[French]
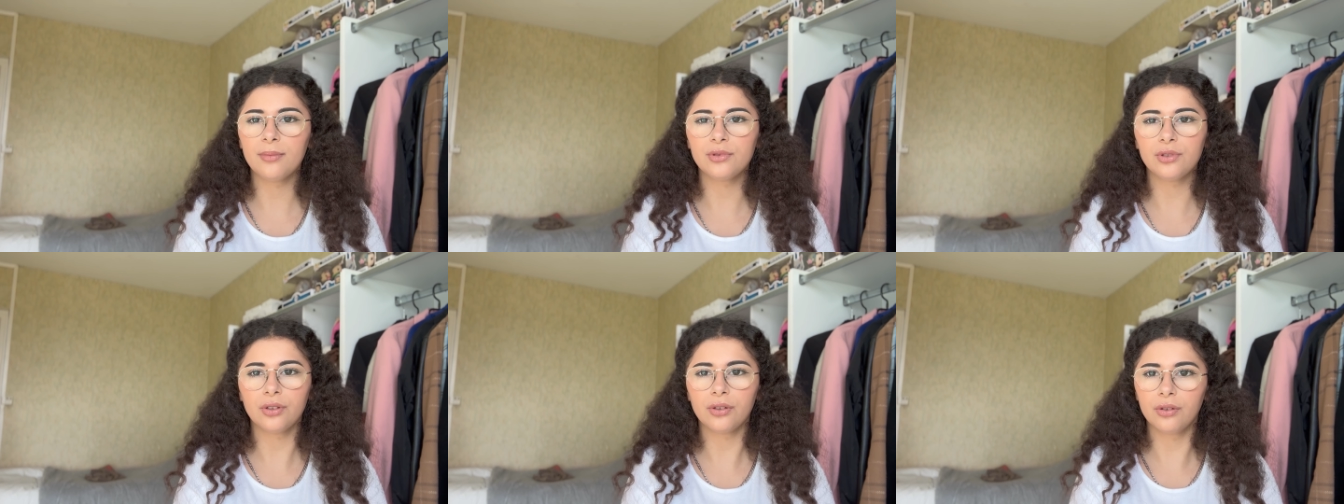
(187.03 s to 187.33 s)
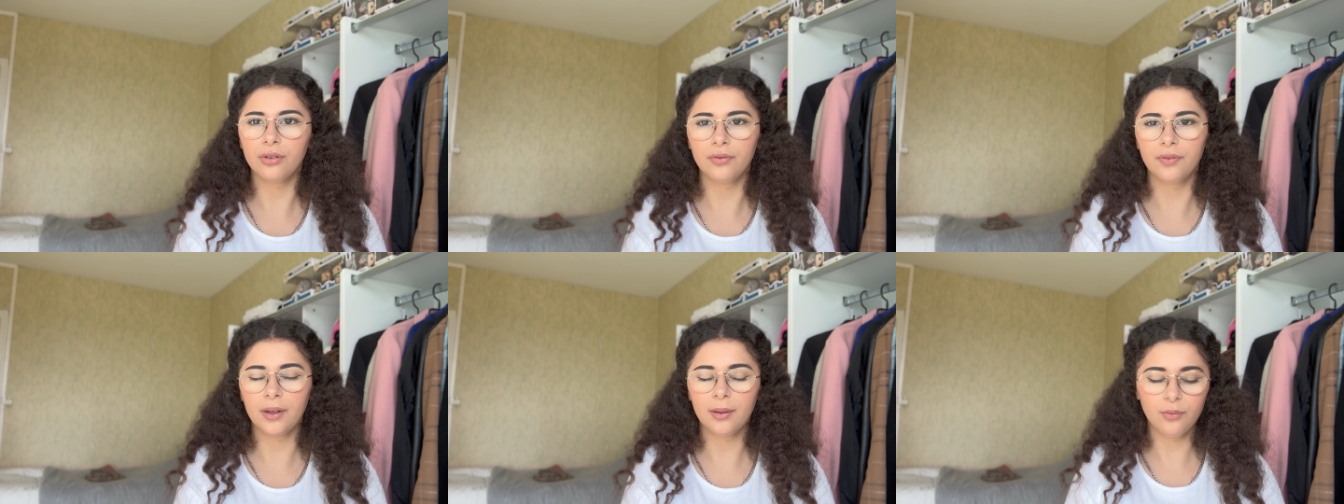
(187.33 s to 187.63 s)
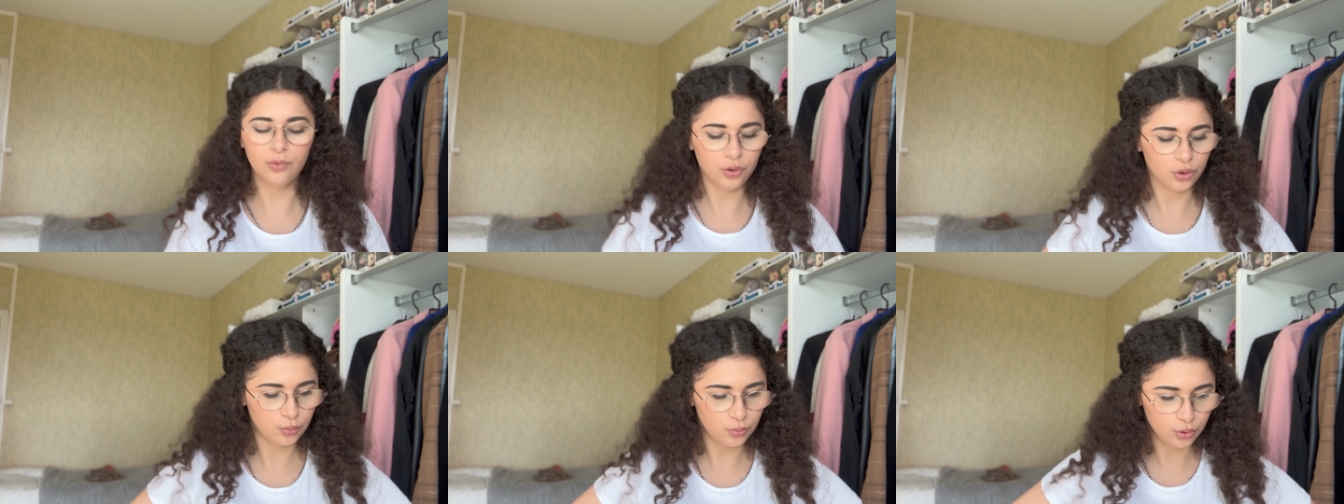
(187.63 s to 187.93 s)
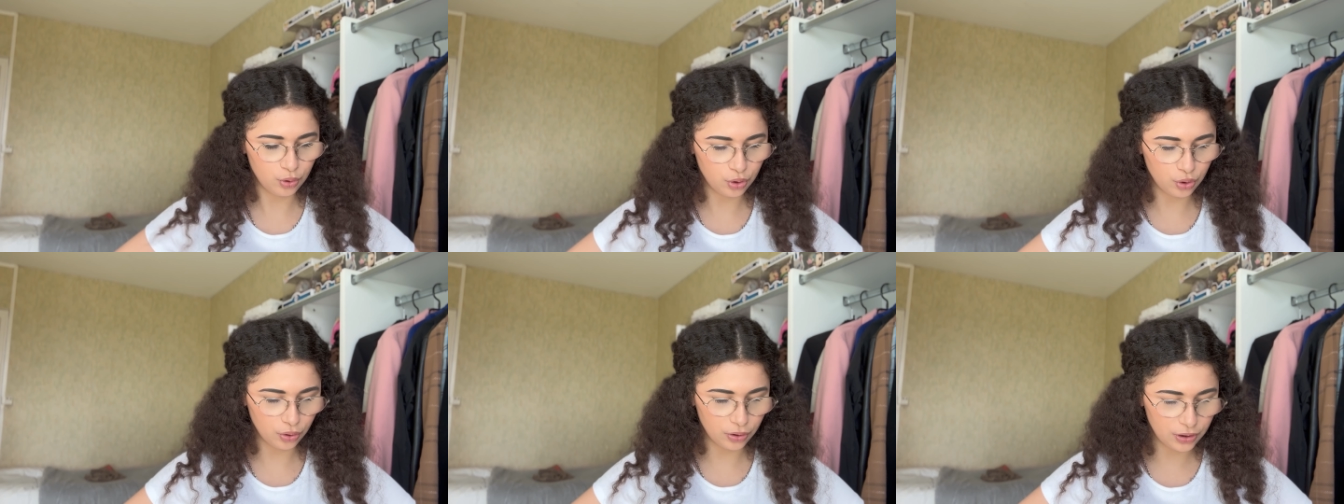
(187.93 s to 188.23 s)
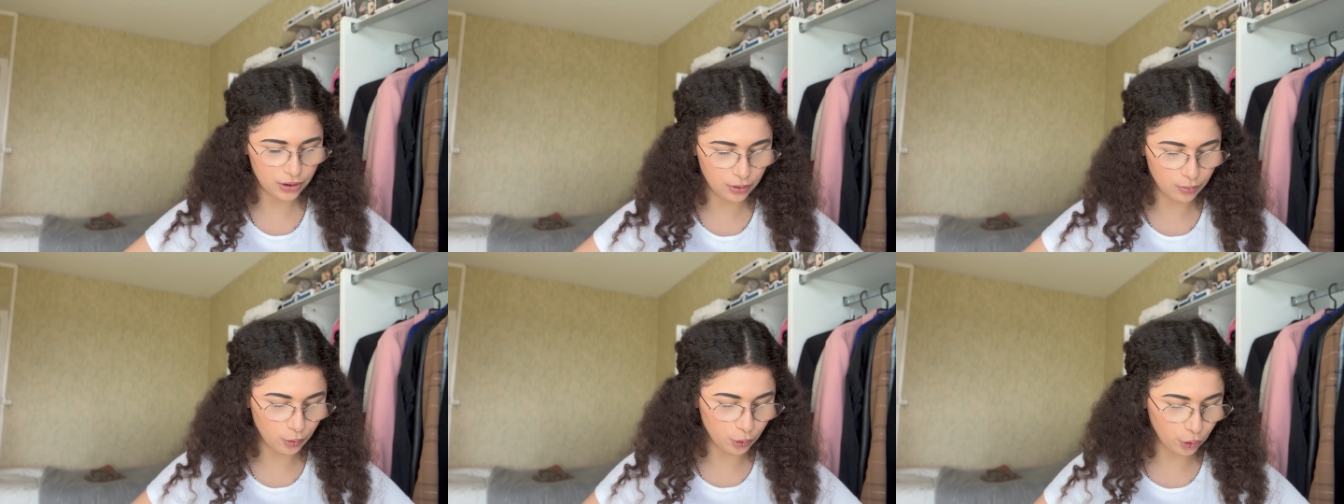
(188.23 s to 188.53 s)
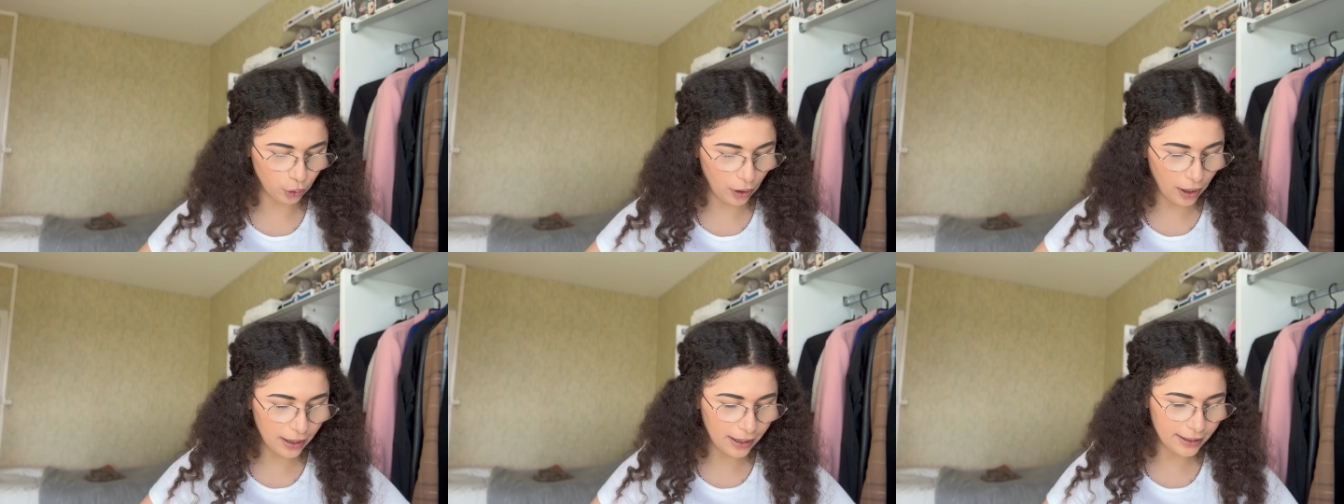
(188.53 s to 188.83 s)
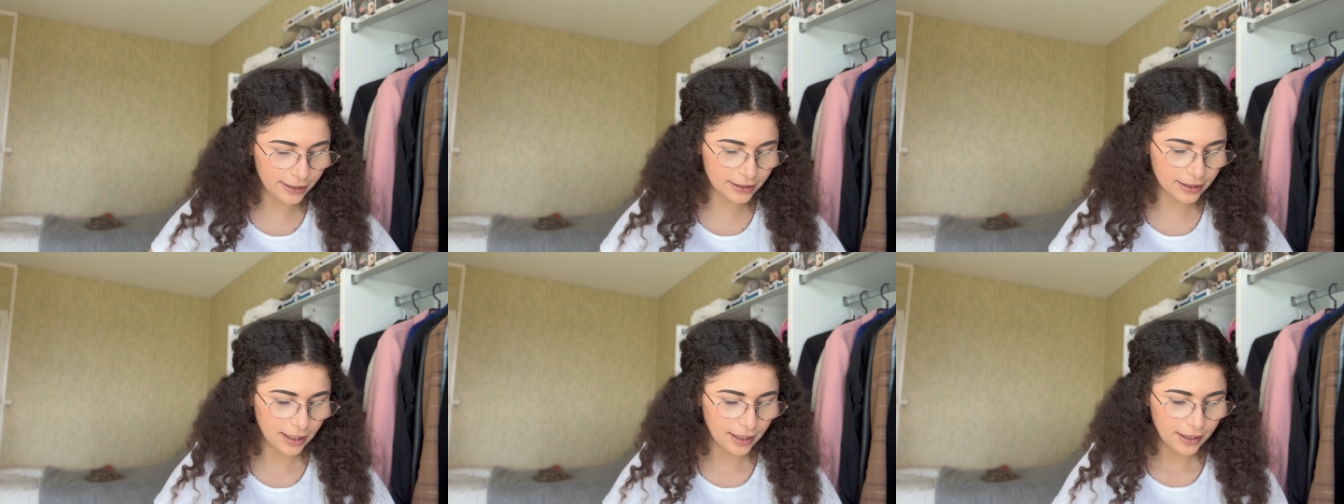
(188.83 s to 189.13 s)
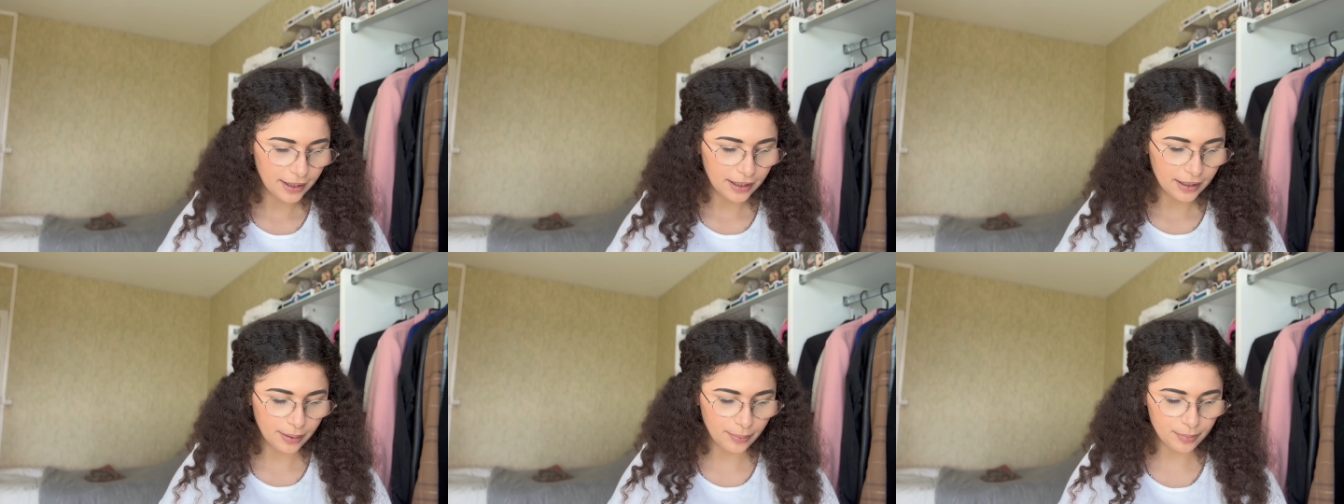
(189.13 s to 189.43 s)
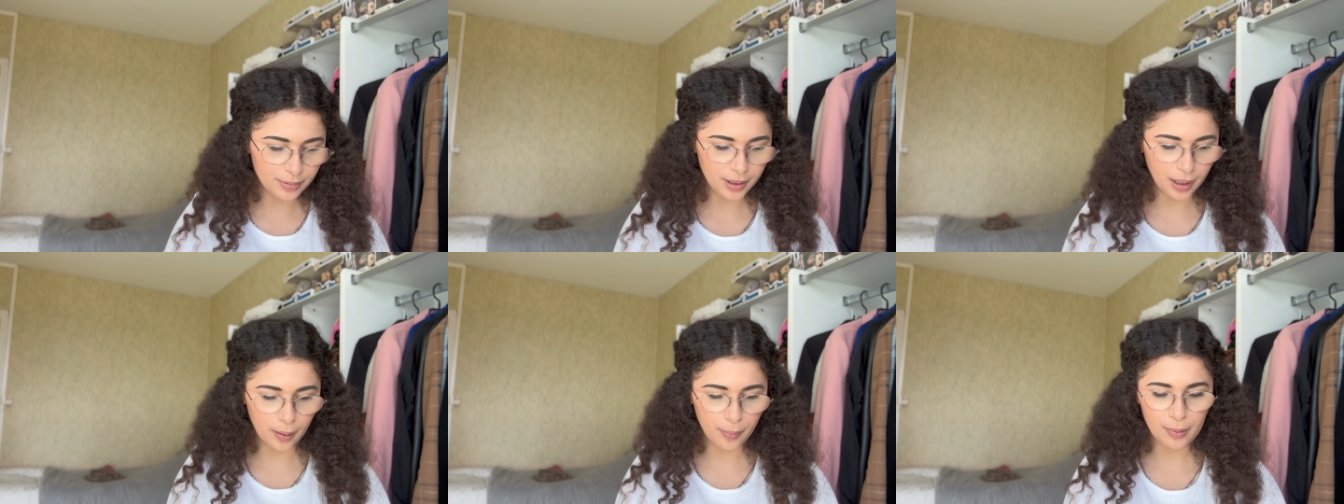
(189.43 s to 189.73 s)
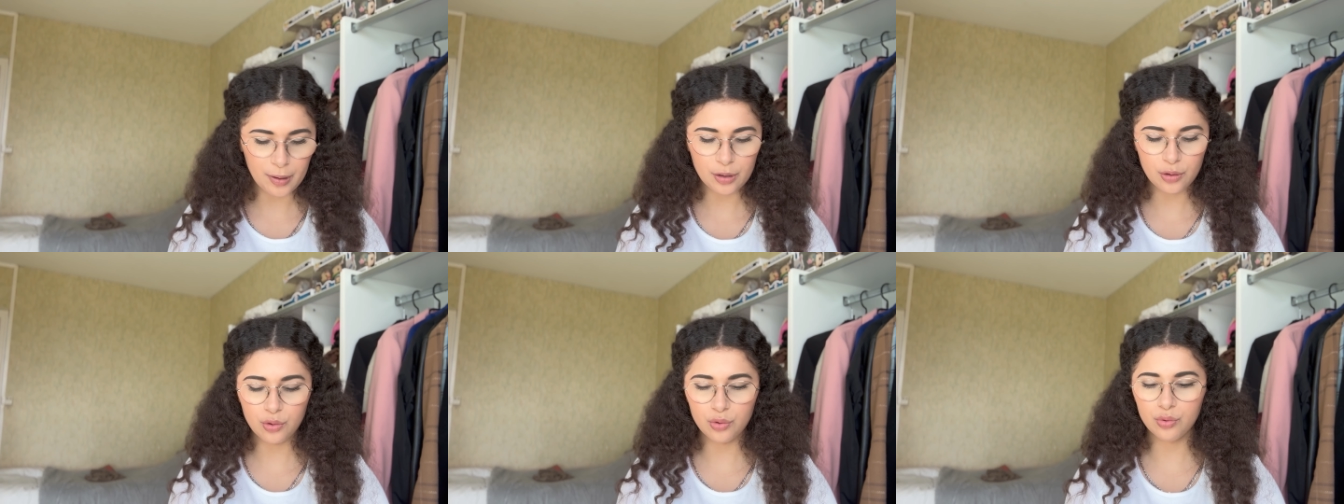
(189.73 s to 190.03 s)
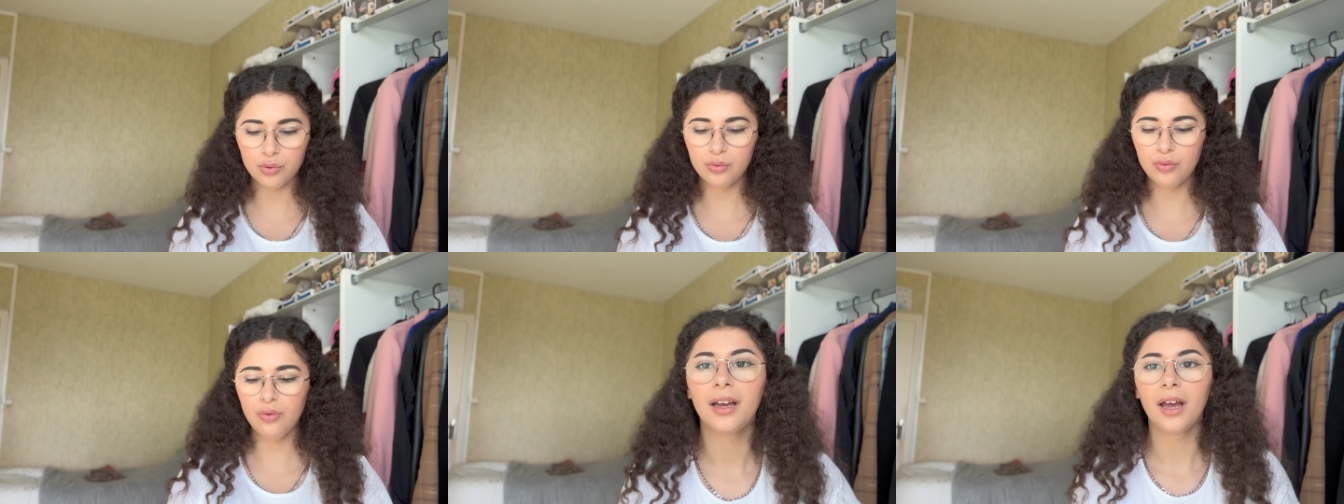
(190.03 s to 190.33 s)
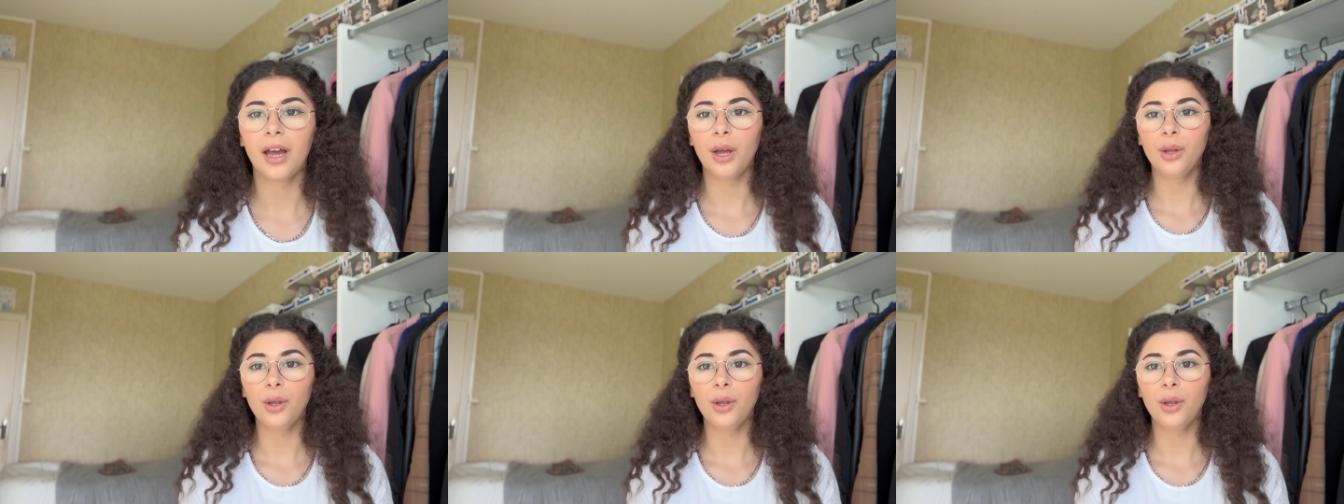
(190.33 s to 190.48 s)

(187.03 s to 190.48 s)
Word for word: genre euh, vraiment je me suis gentille, je me sens à l'aise, il me sert pas du tout.